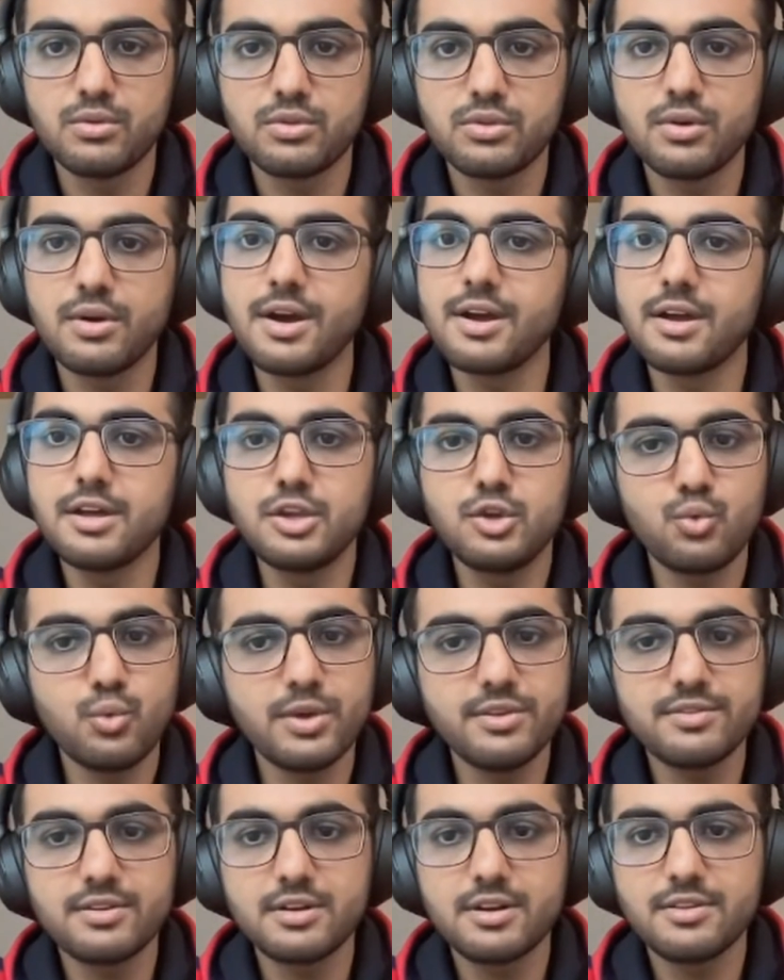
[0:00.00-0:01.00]
तो अगर
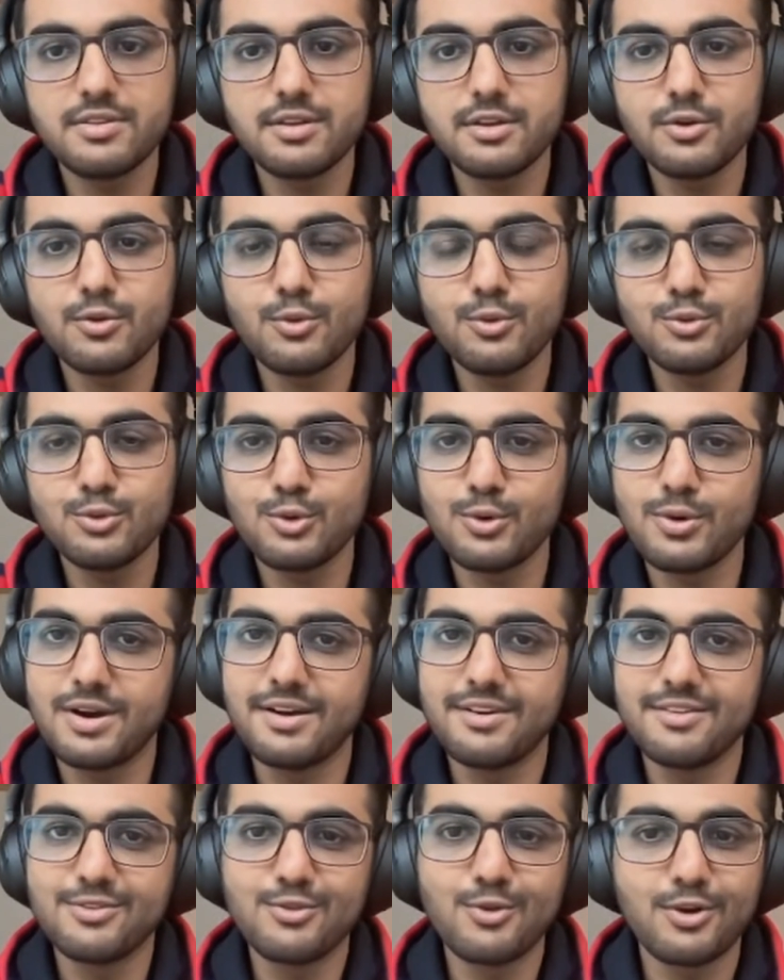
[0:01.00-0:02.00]
यूएस सिटीजन हो तो
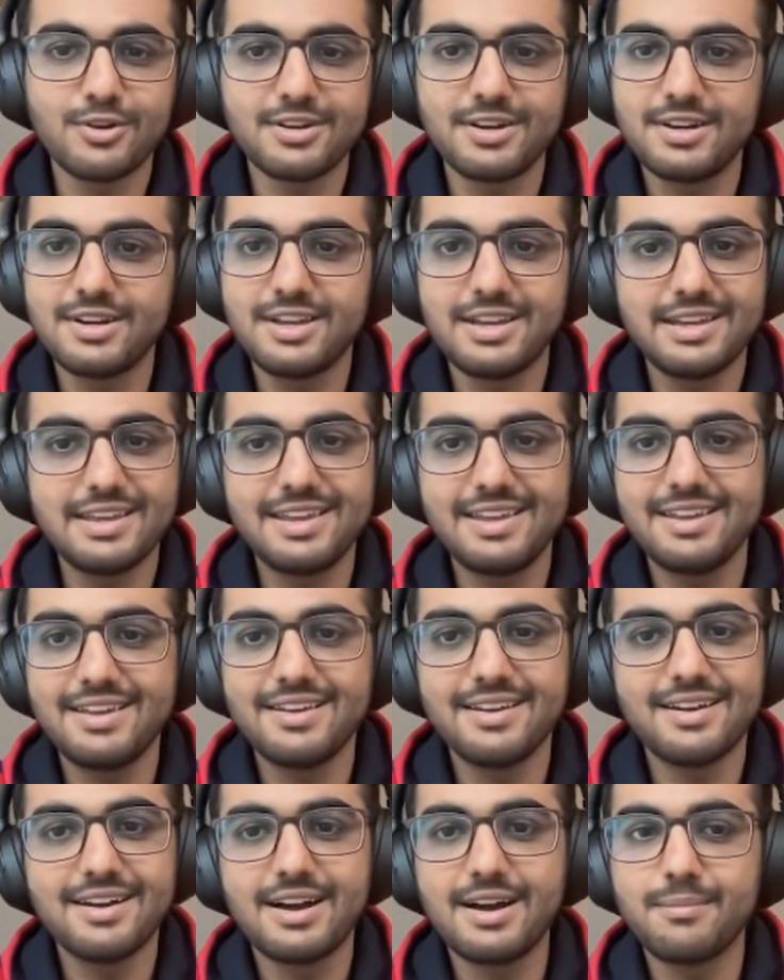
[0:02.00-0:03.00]
हाँ सॉर्टेड है
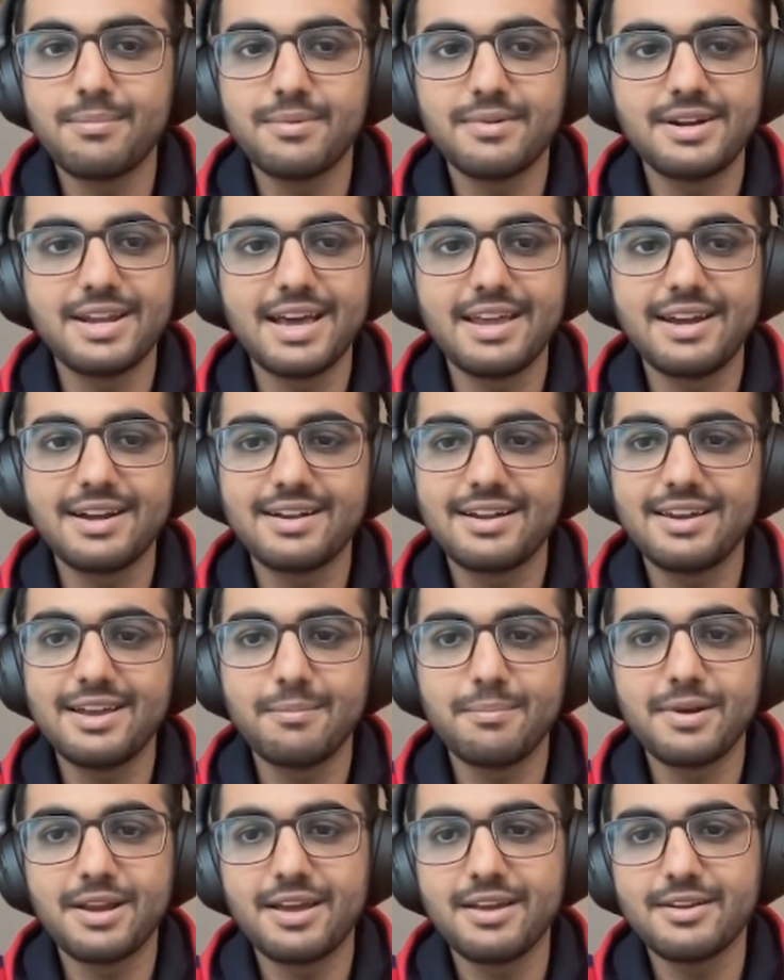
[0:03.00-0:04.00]
कि आप डायरेक्टली
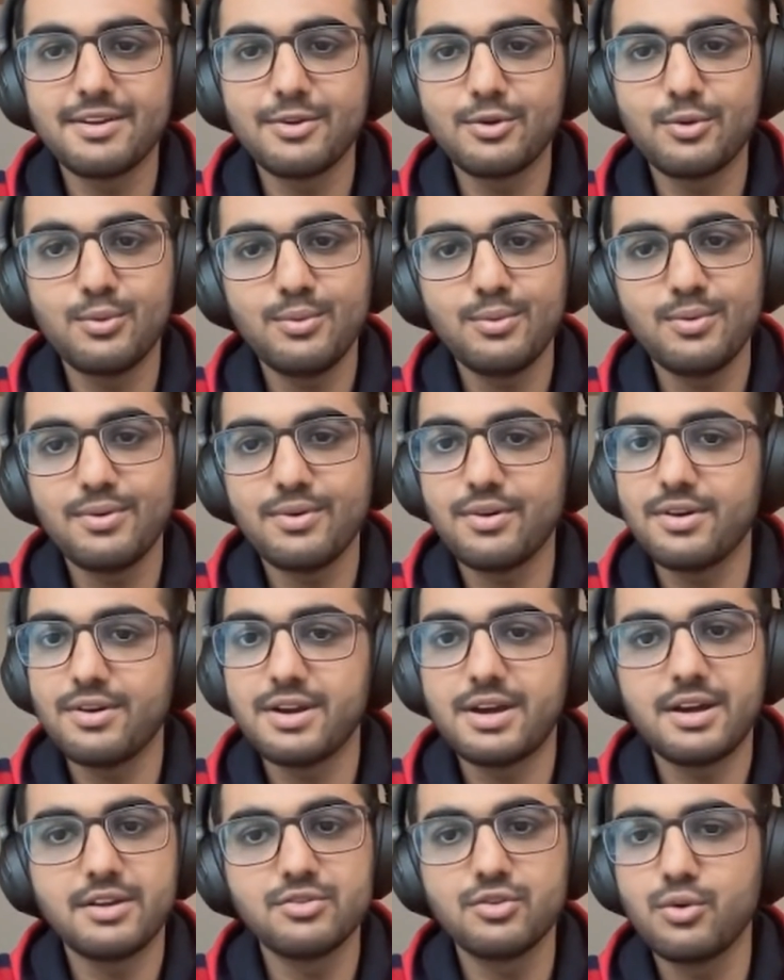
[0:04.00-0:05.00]
अप्लाई करो और
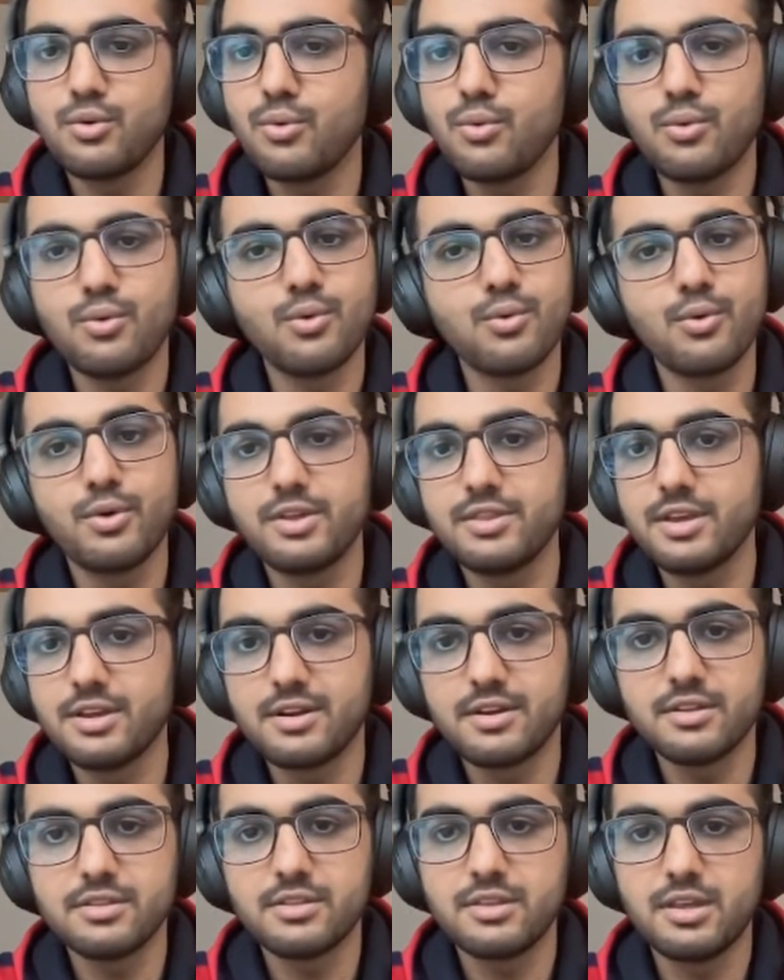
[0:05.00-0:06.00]
आ जाओ उनको कोई
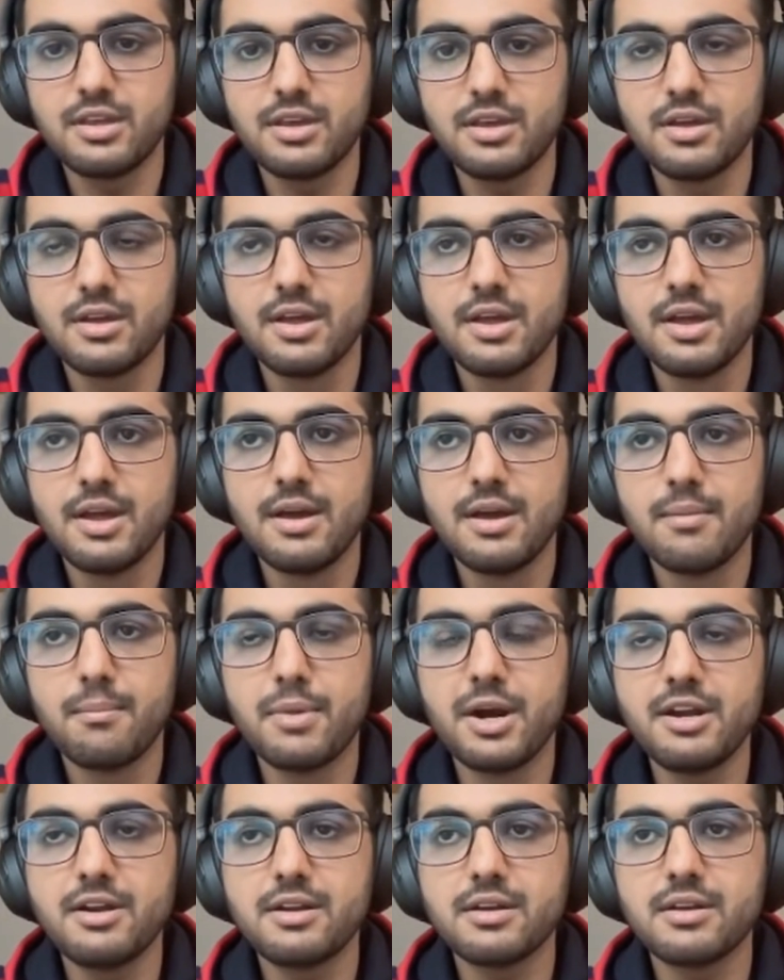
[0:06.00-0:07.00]
दिक्कत नहीं है
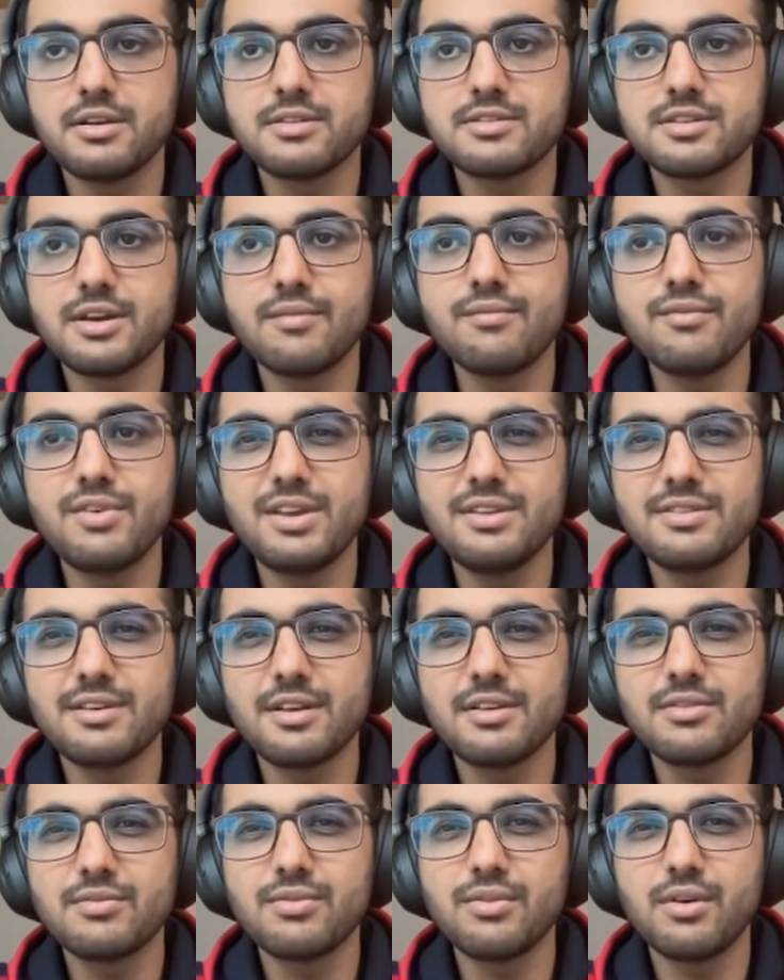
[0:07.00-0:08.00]
बट सम
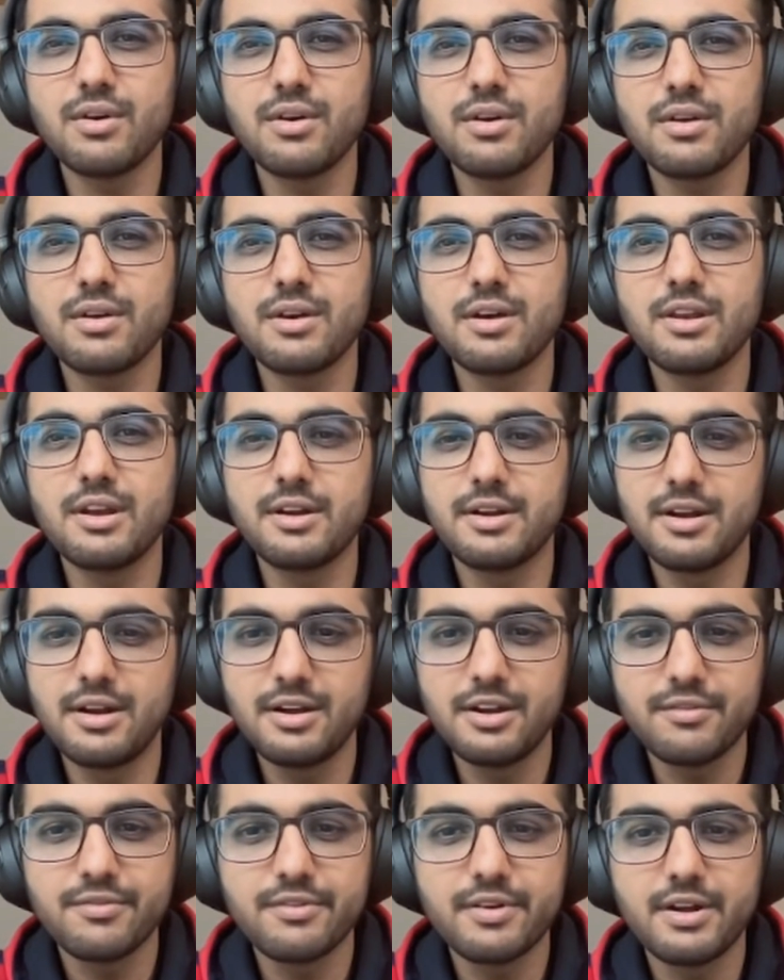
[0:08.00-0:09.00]
वीजाज वर्क अ
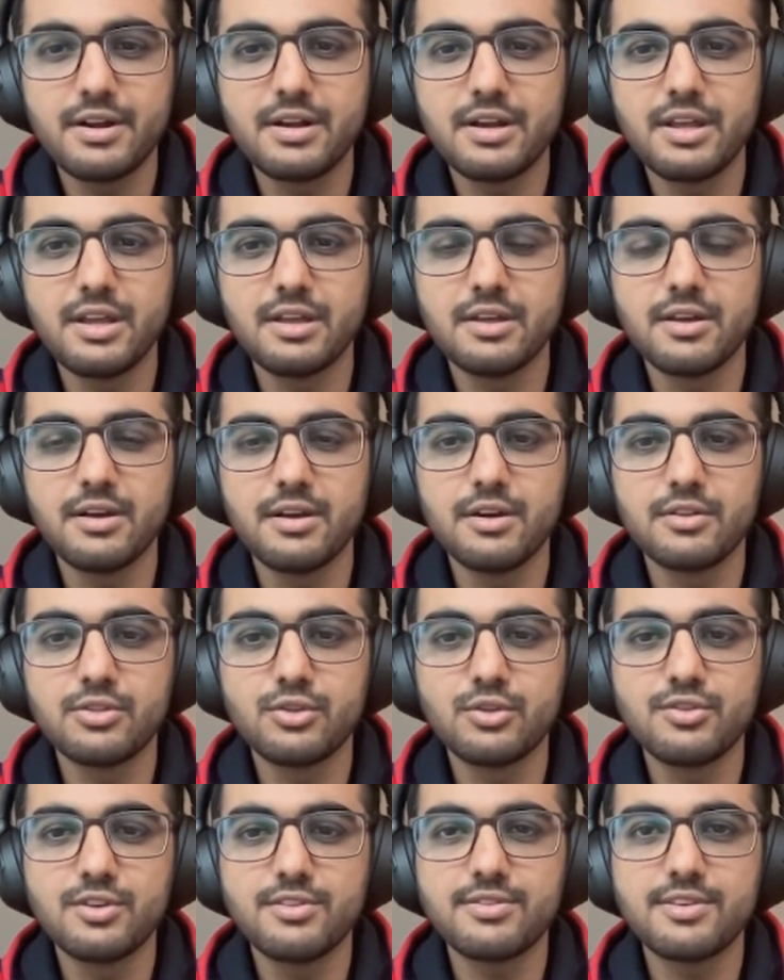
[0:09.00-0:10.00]
लिटिल डिफरेंटली
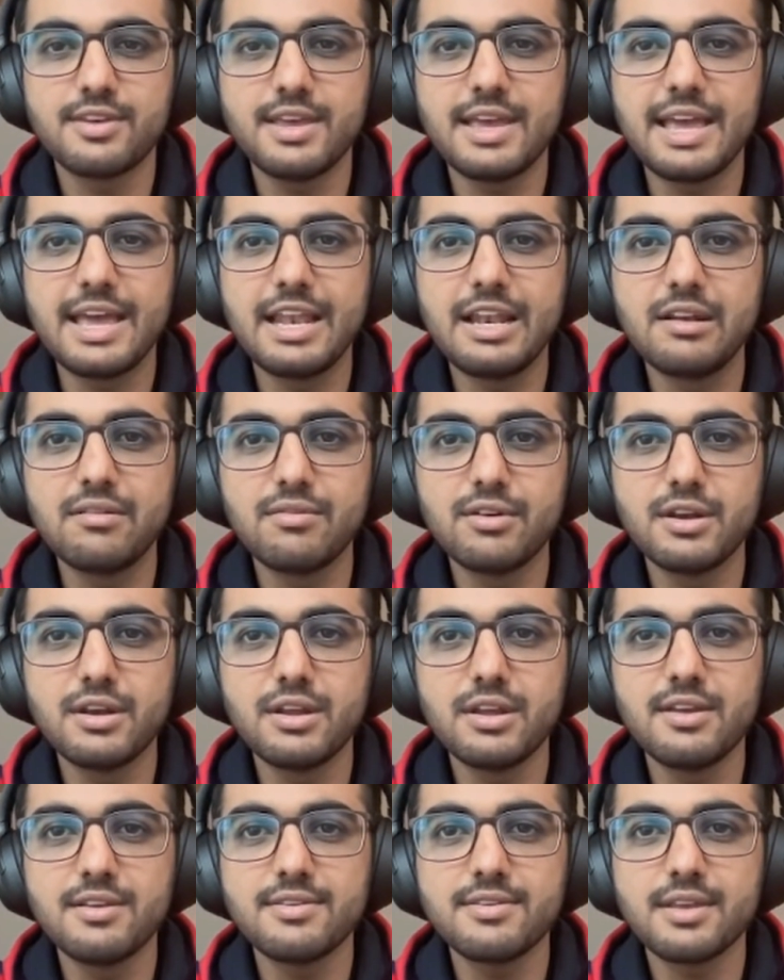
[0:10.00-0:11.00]
तो जैसे एल
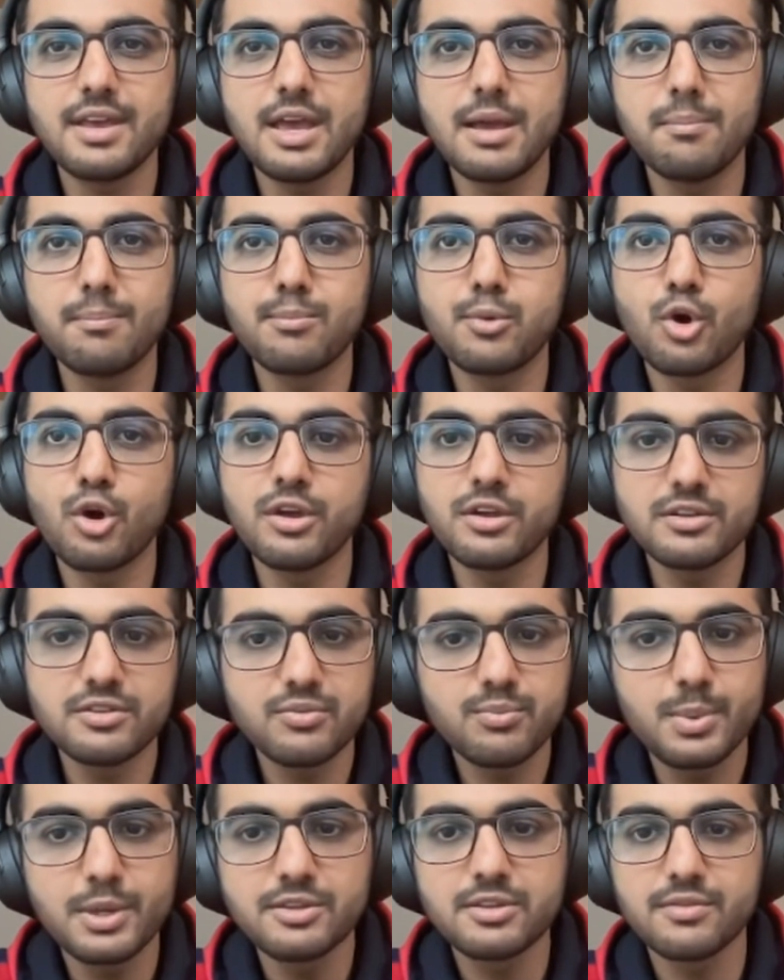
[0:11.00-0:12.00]
वन इज एम्प्लॉयर
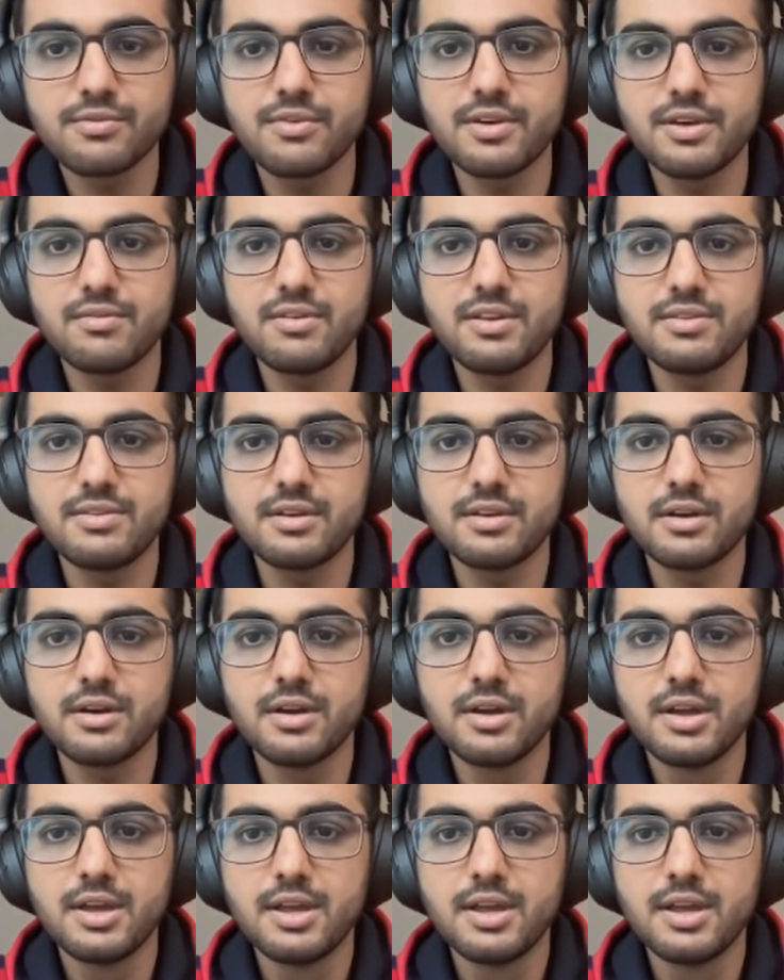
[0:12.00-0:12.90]
स्पेसिफिक वीजा